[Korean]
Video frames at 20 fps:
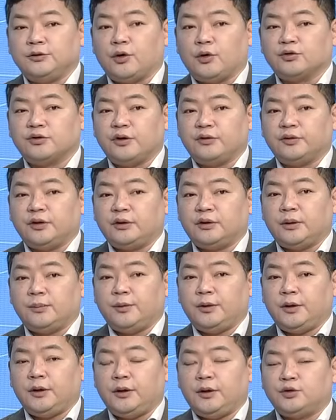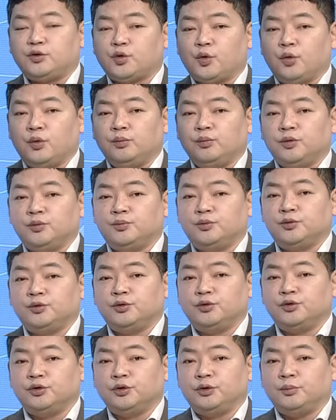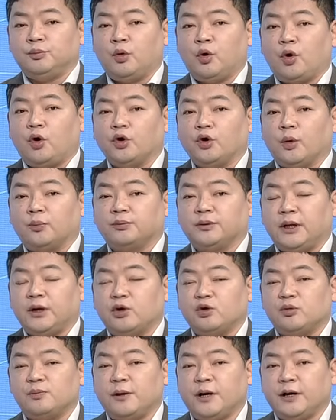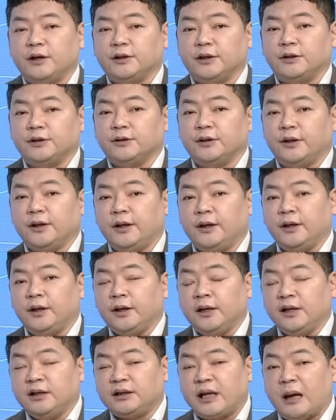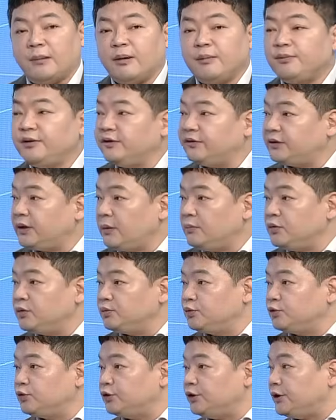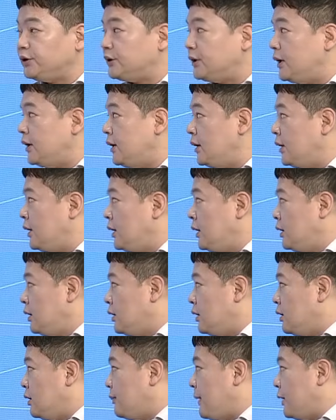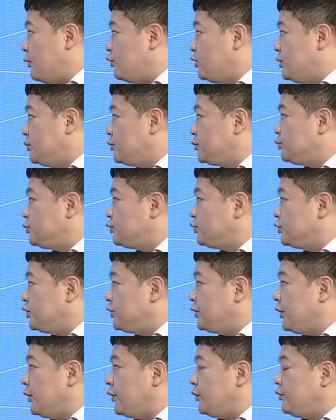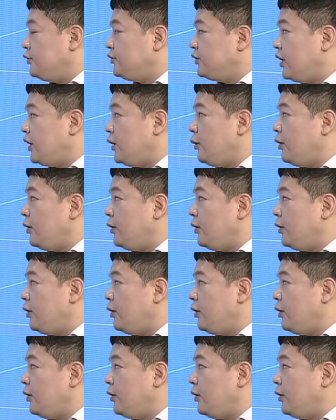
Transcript: 네. 경쟁사 대비 좋은 부분은 뭐 거의 없다라고 봐야 아, 되는데 네. 다만 비슷한 부분은 있다. 어, 바로 이 부분인데요. 새